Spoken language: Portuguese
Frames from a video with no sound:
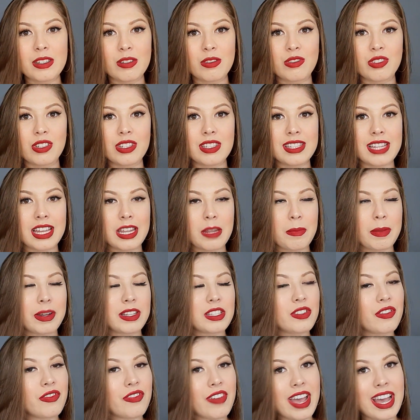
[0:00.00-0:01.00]
ser utilizada para
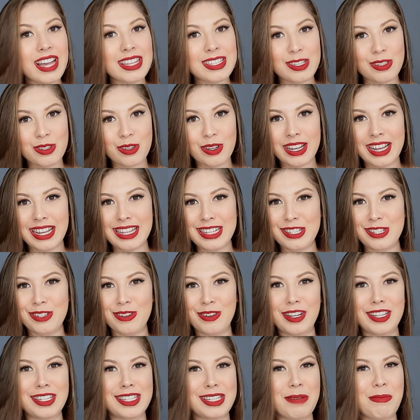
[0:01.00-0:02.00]
diversas ocasiões.